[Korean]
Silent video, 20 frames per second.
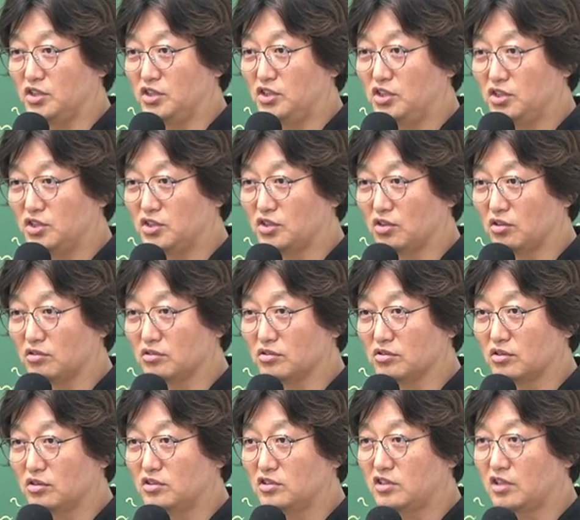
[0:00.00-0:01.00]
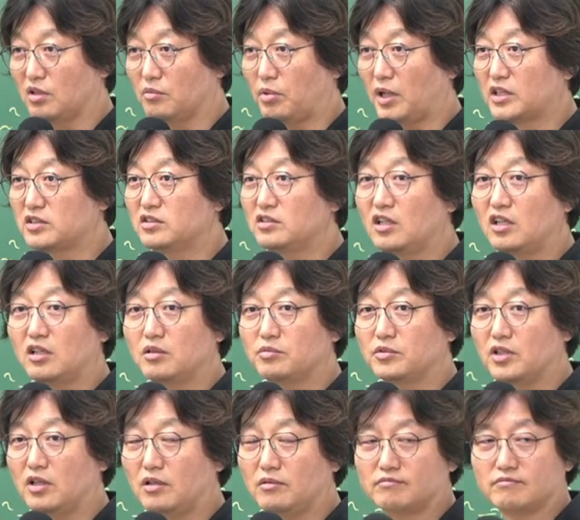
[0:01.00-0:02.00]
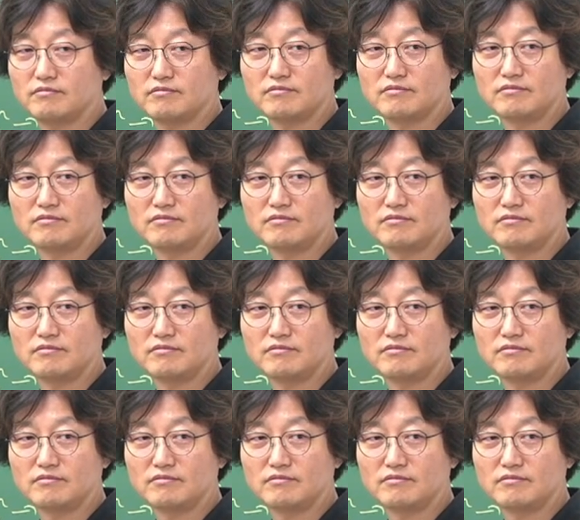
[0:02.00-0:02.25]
이신청. 그죠? 자, 받은 날로부터